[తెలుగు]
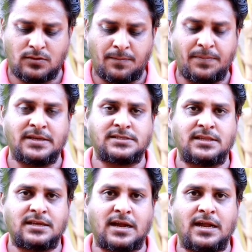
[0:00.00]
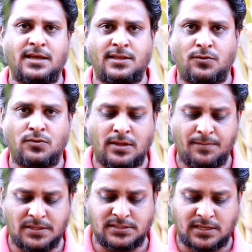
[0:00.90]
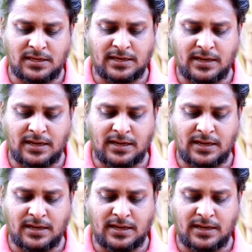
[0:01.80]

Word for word: ఒక ప్లేస్ అయితే ఖాళీ అయితే ఉంది ఎమ్మెల్సీకి